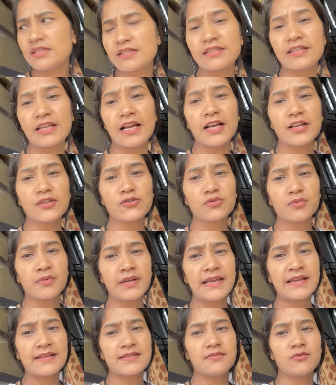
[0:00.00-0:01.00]
सासू
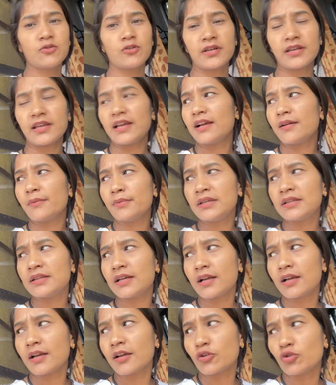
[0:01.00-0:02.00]
माँ ऐसा बोल रहे कि अभी
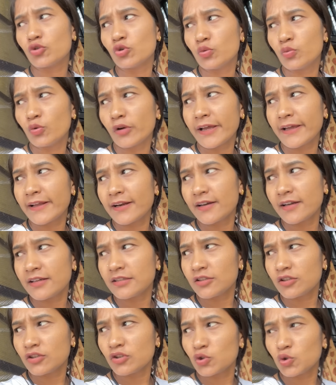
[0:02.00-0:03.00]
तक अगर धूप वगैरह
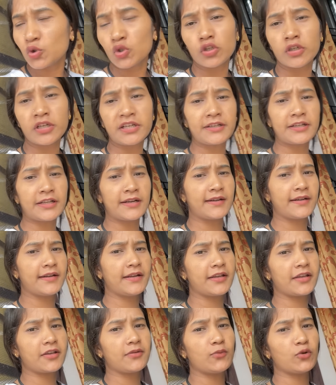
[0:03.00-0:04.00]
रहता ना तो उन्होंने
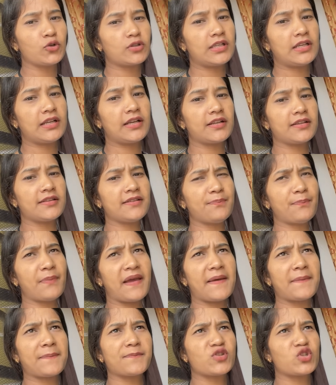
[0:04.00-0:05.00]
ठंडे की बोतल लानी थी
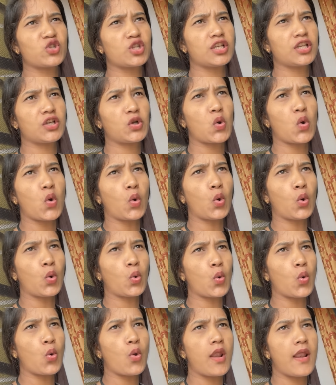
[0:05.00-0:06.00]
पैप्सी कोको
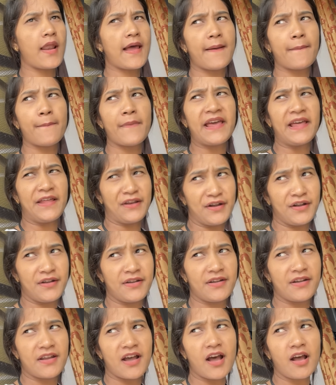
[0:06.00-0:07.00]
कोला
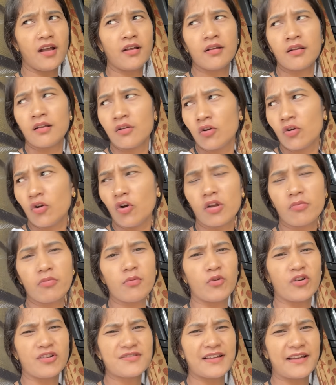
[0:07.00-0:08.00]
मैरिंडा और भी
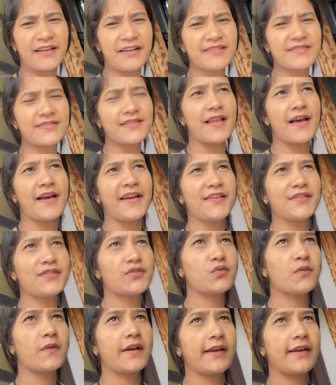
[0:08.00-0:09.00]
बहुत सारे स्लाइस
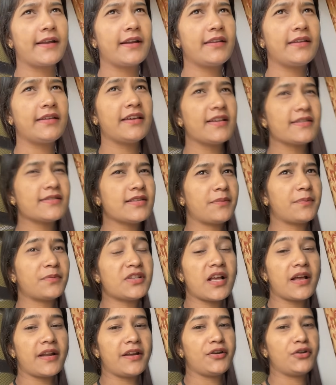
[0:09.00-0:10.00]
वगैरह ये सब
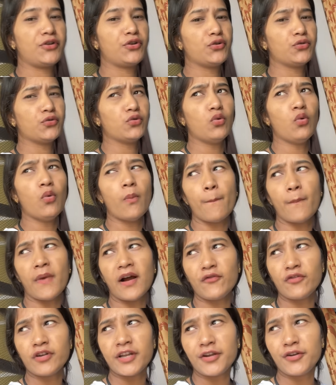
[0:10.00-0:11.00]
सारे ड्यू
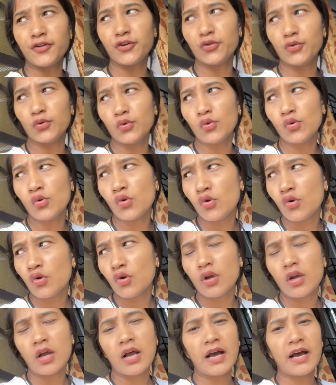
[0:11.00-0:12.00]
माउंटेन ड्यू
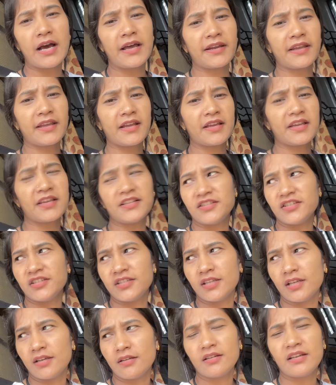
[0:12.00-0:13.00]
हार के आगे
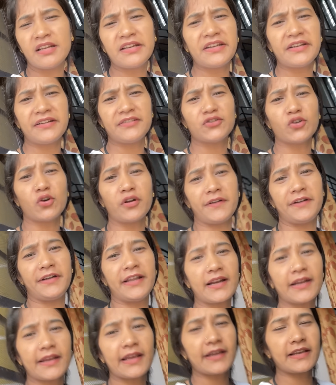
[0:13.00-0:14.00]
जीत है नहीं नहीं सॉरी
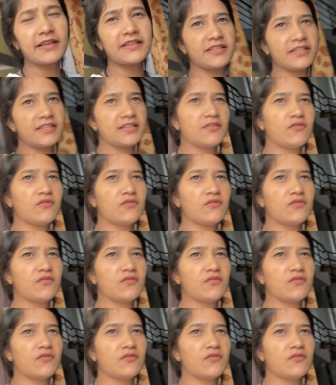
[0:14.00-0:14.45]
डर के आगे जीत है